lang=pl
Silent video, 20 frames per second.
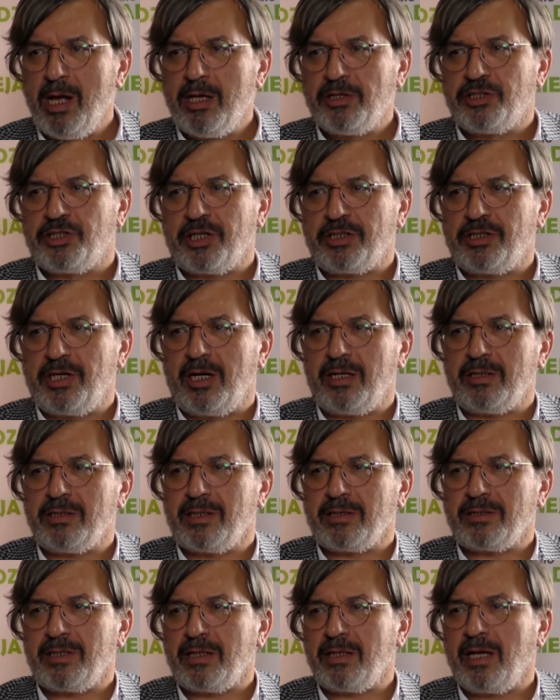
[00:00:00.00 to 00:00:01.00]
Trzecia
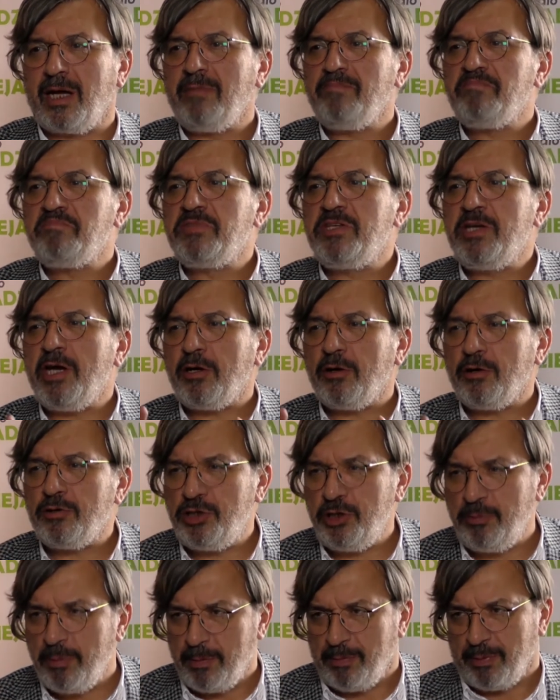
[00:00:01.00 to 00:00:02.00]
zasada, nie
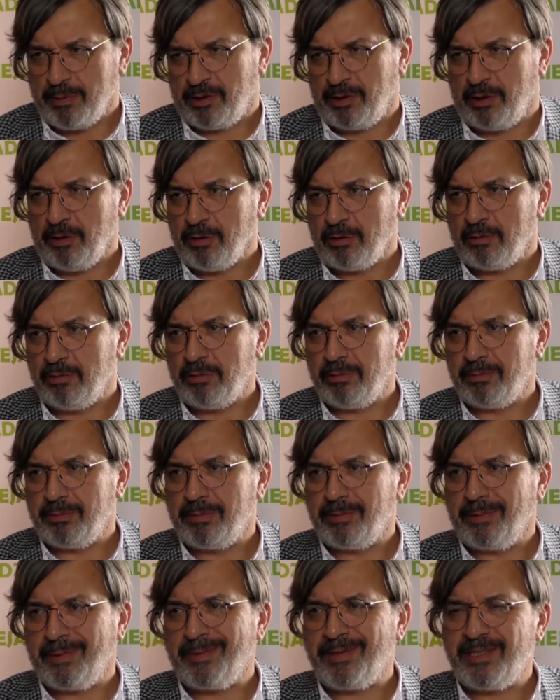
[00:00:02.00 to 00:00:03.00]
chodzimy po stoku.
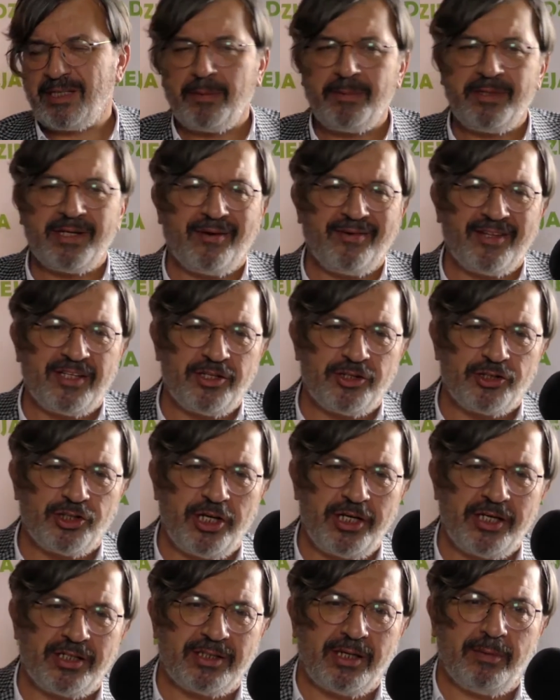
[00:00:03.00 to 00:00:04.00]
Momentami nawet
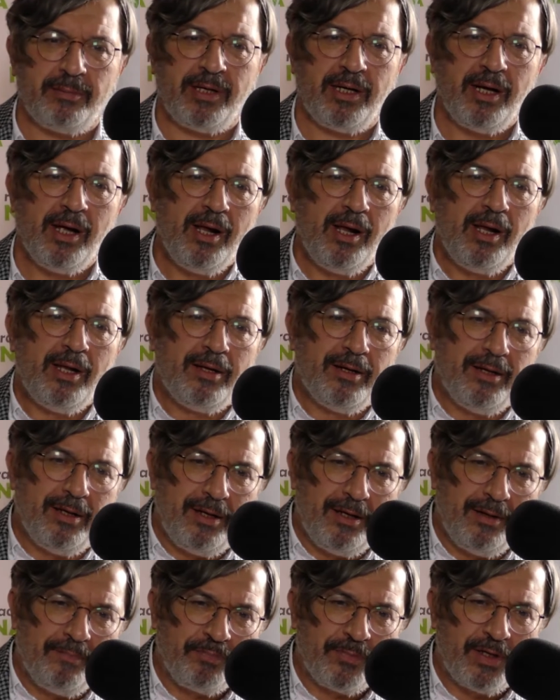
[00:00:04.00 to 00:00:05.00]
jeżeli chcemy y,
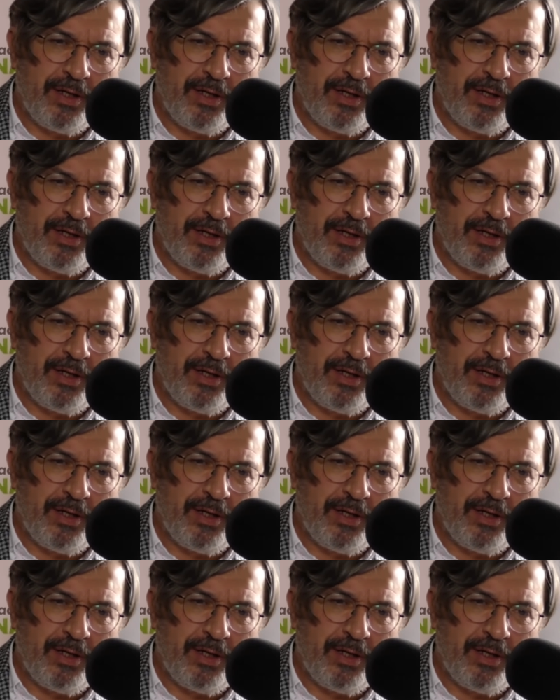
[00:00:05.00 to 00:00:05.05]
y,